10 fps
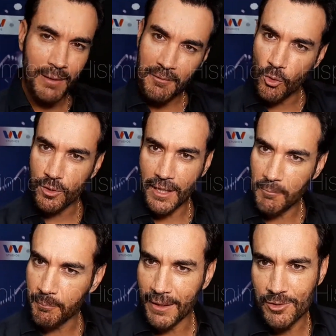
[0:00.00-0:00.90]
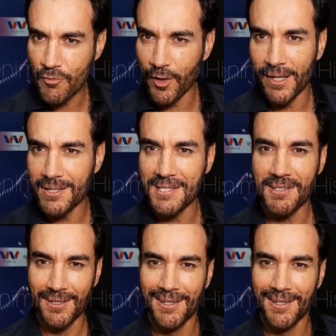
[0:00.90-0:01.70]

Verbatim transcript: el look del pelo es diferente,